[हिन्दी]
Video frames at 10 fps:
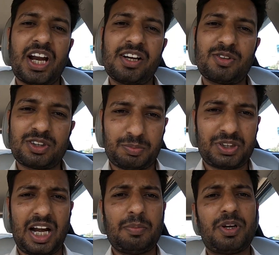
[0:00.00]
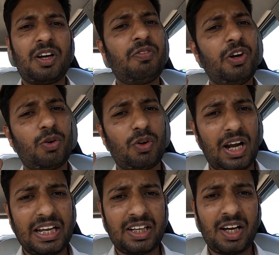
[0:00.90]
चैनल को सब्सक्राइब करें वीडियो को
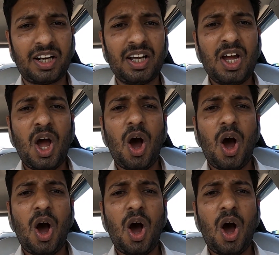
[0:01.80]
लाइक करें